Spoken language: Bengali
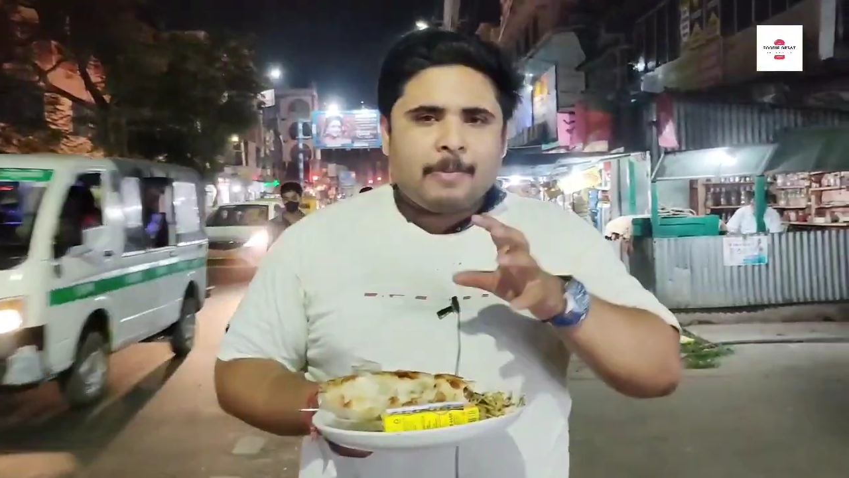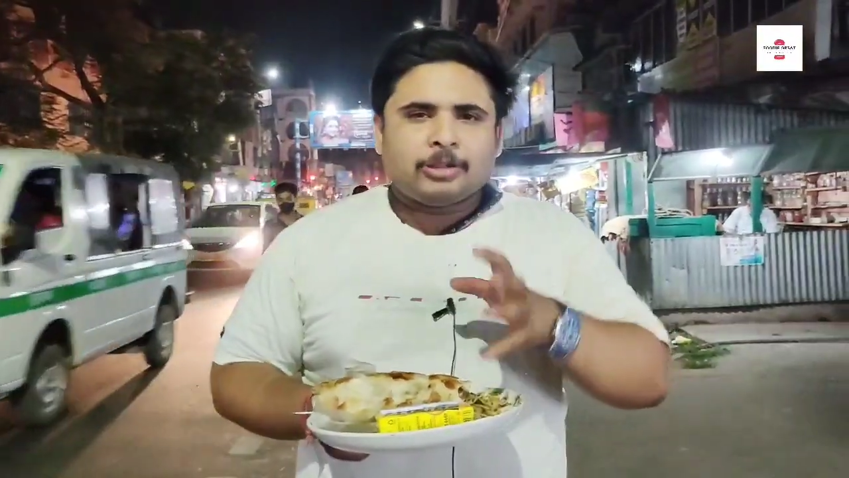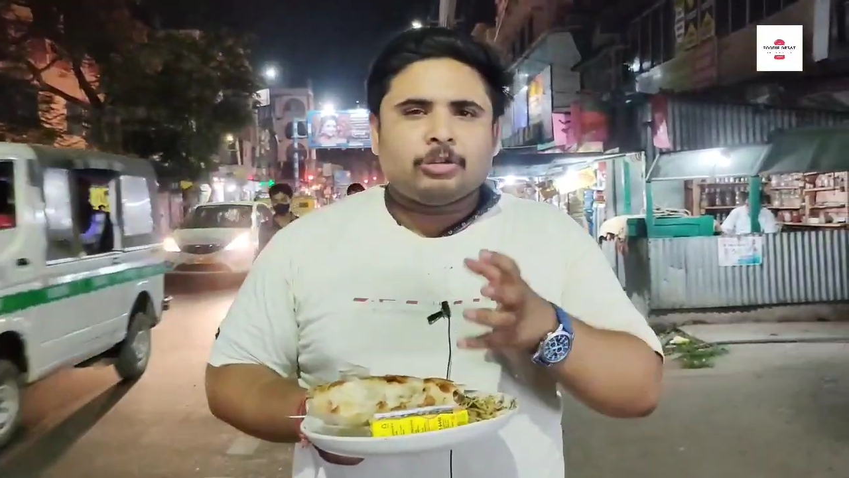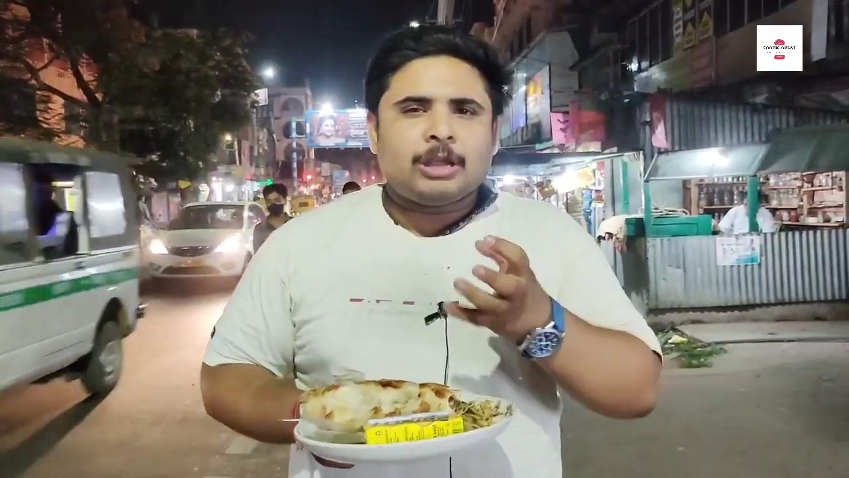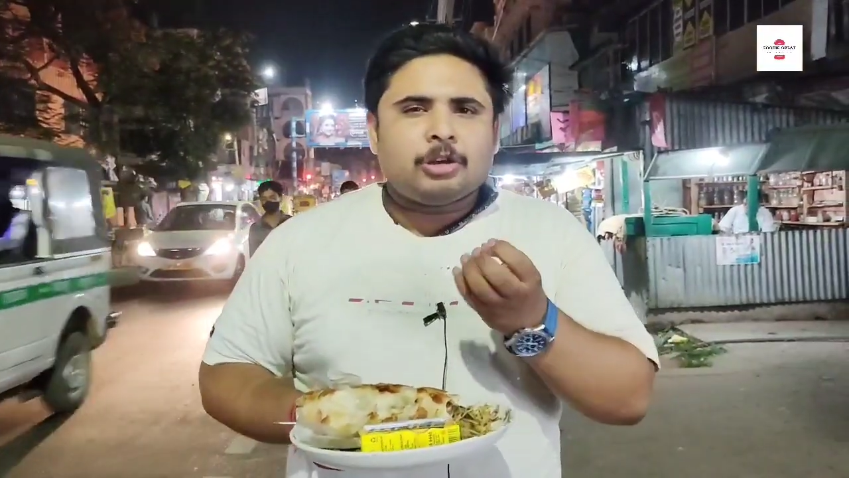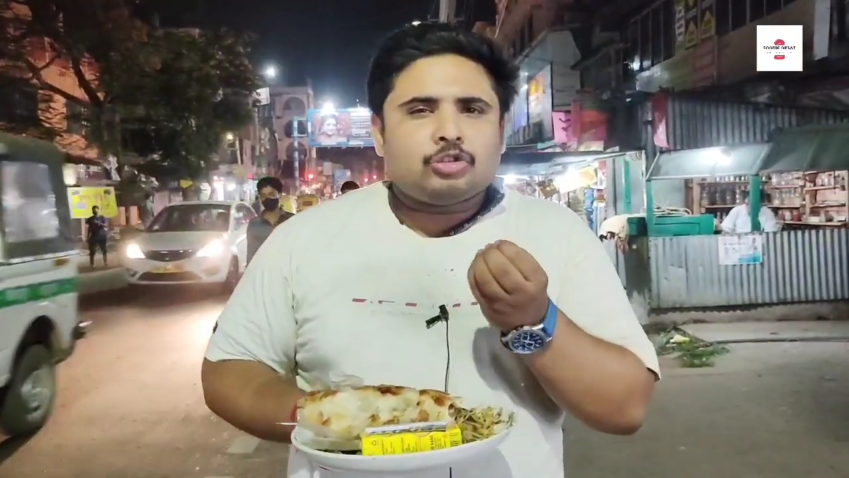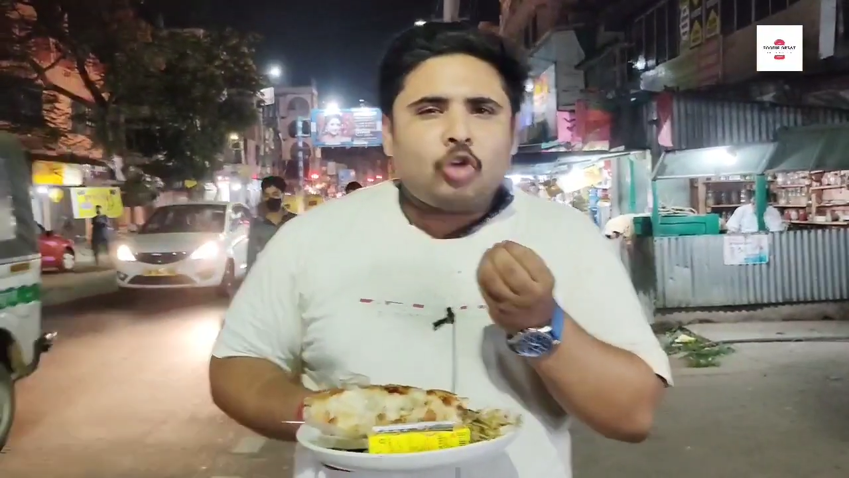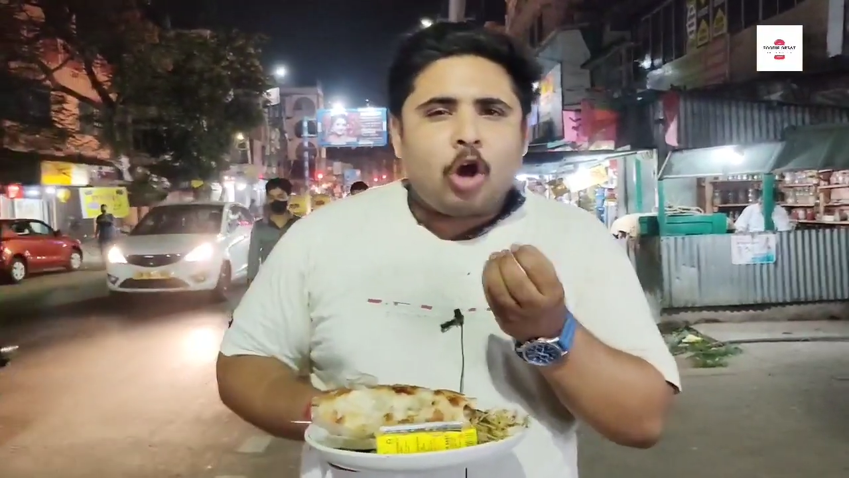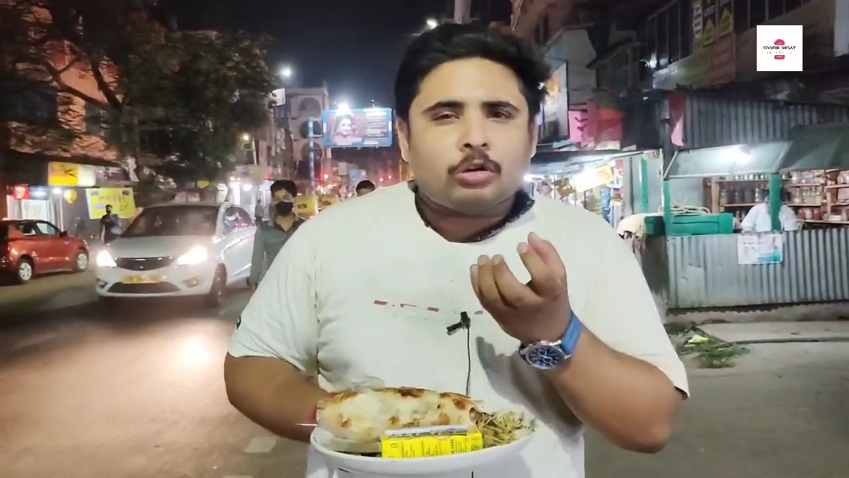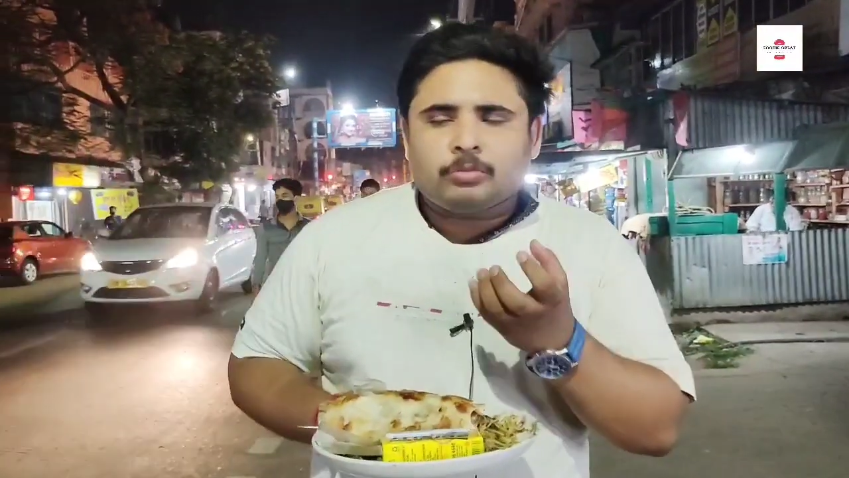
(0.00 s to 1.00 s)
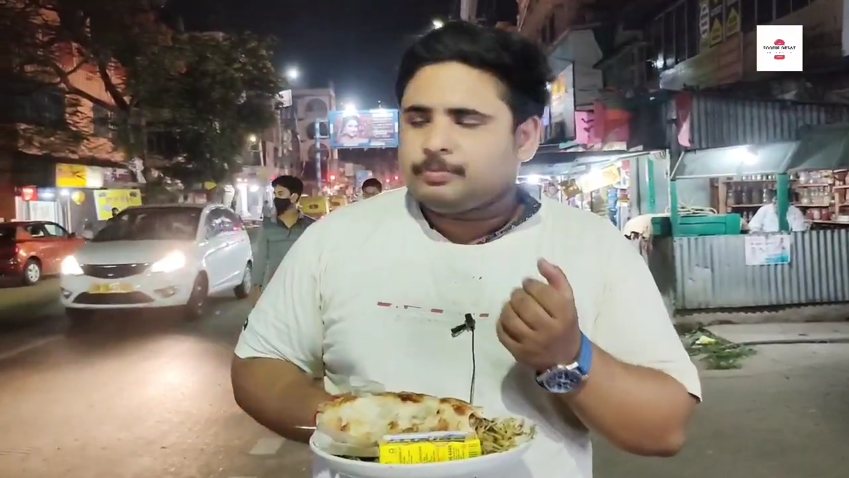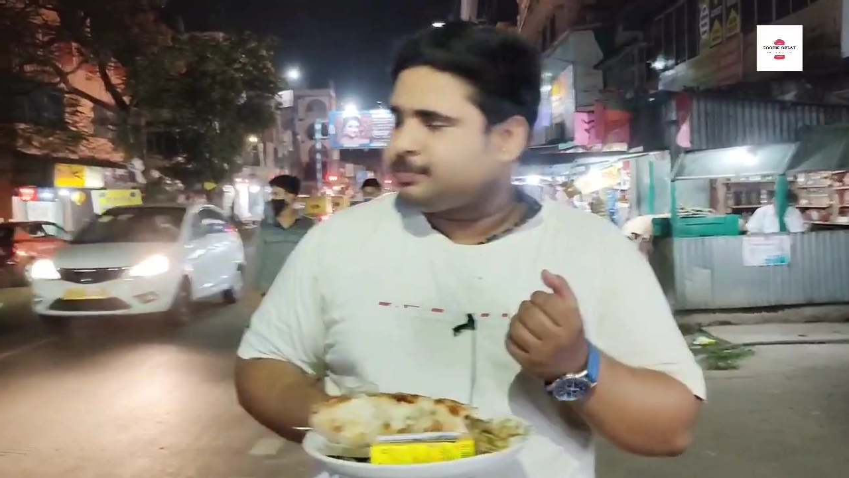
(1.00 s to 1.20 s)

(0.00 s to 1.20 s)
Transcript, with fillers: আর ভেতরটা একটু টক